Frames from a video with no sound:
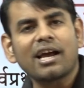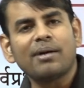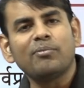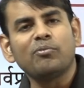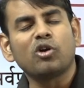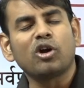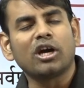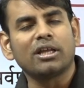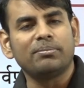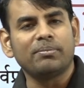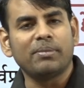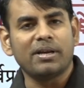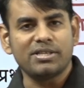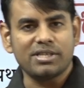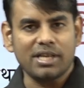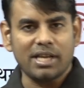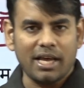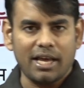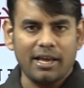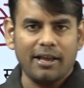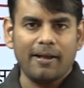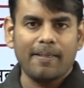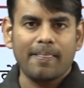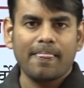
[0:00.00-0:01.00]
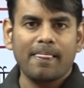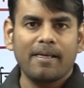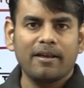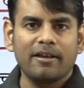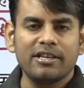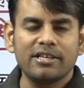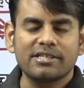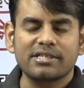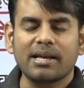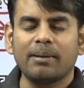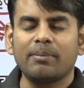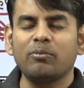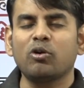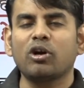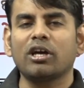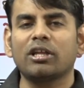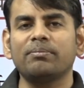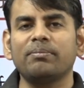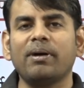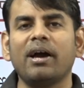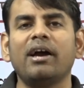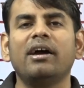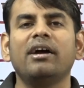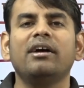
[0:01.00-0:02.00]
का मुकदमा चलाया किसका
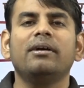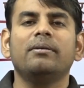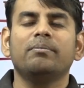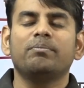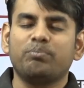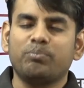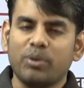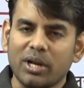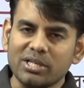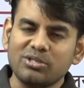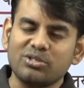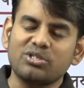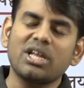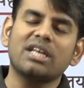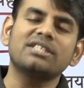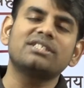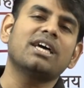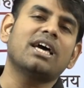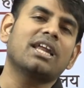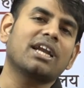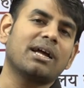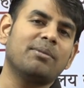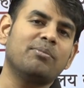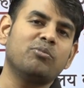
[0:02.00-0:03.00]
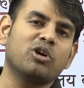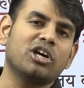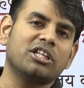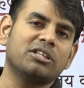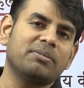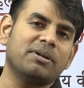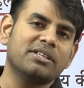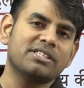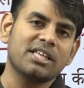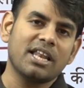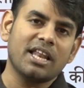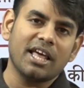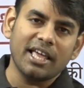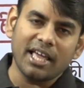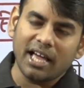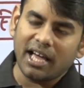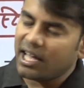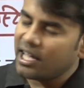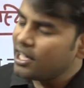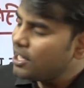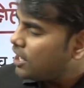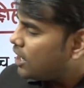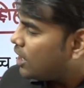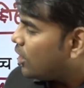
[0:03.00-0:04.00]
मुकदमा भ्रष्टाचार का मुकदमा
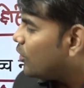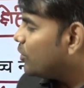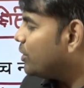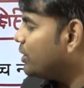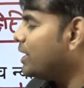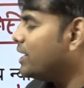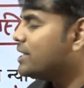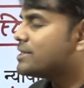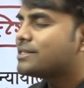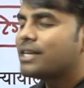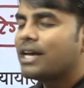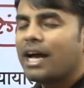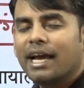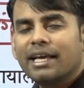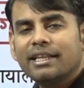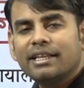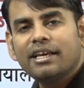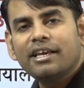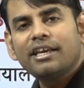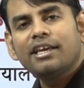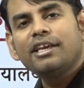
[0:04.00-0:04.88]
चलाया और ये शायद